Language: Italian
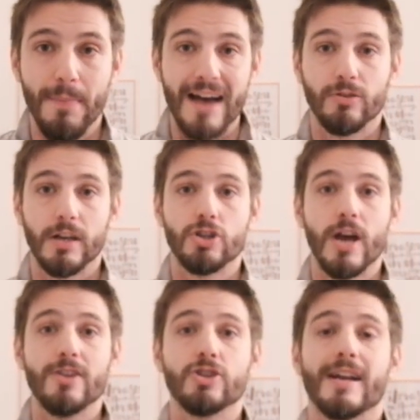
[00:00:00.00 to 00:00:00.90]
Bando alle
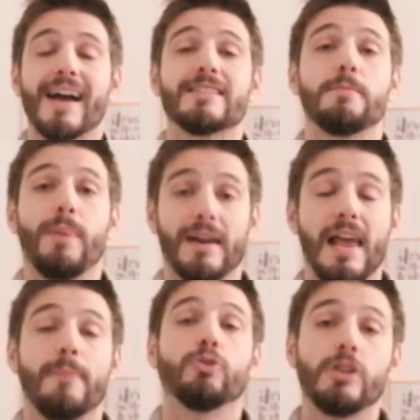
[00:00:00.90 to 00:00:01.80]
ciance ragazzi,
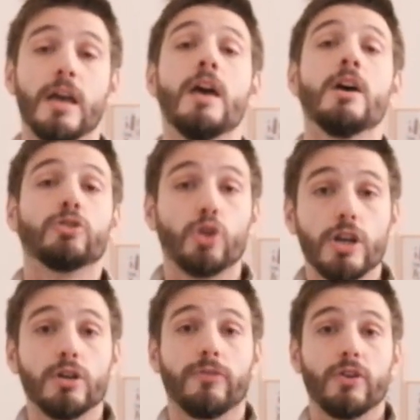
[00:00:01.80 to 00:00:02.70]
parliamo di
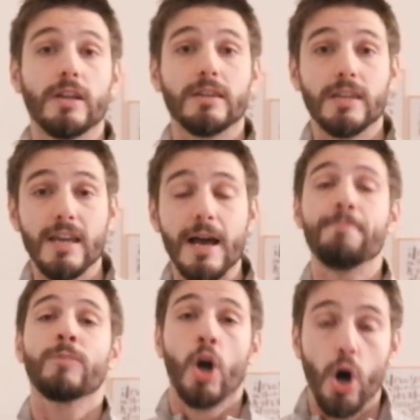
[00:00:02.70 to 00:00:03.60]

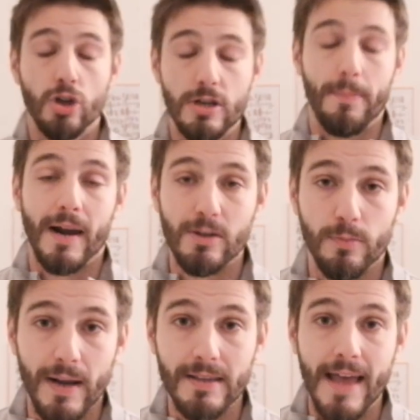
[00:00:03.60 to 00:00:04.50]
Torino-Fiorentina. Oggi ha
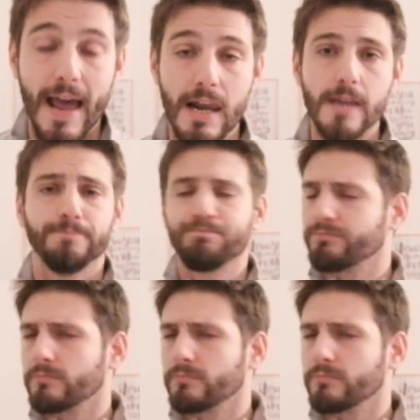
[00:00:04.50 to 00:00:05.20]
parlato Prandelli.